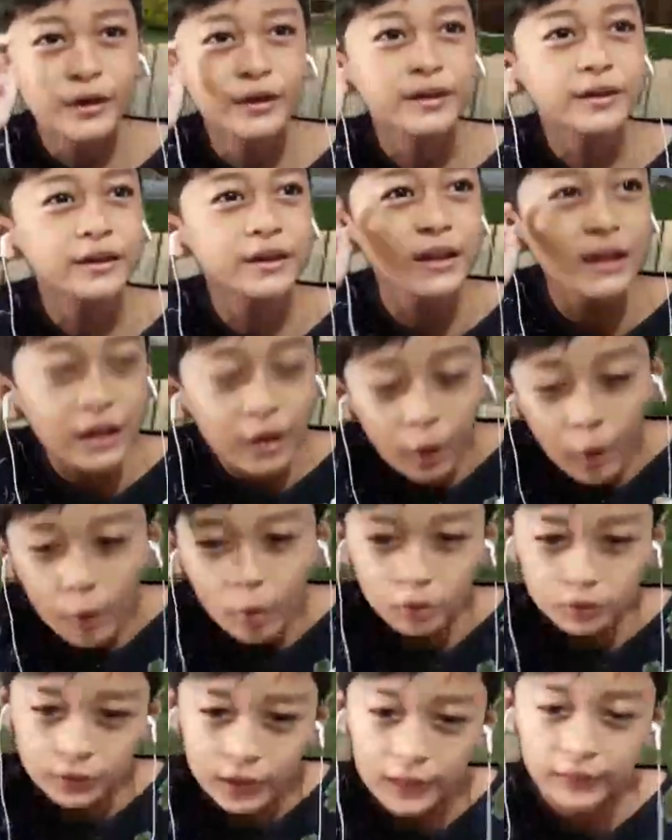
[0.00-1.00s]
Tapi kalau di
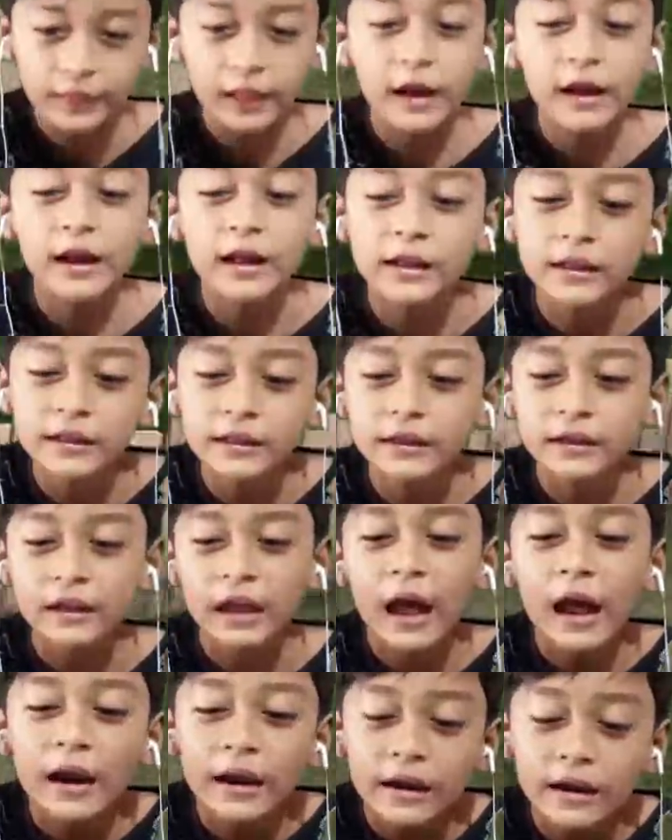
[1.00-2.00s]
HP tuh nggak
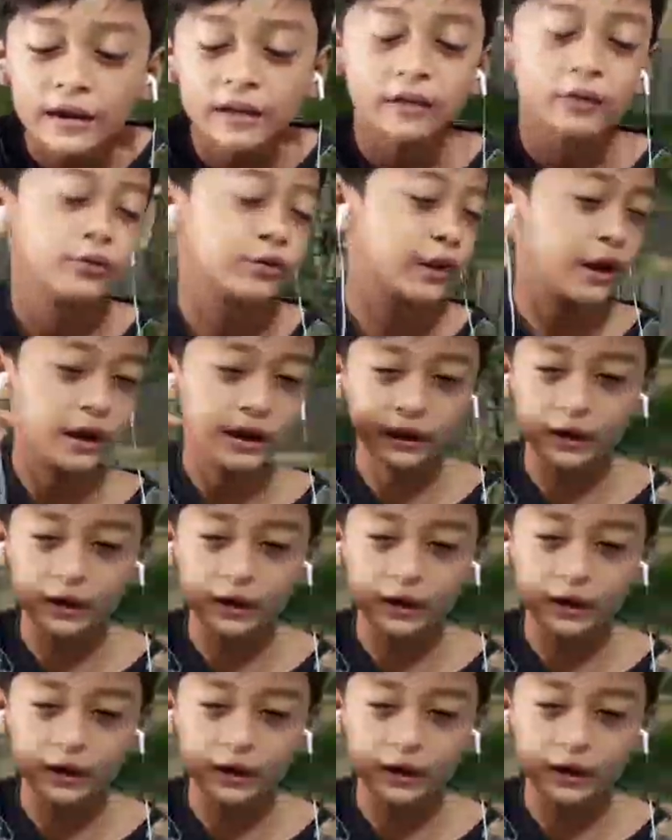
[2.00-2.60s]
bayar, tapi kalau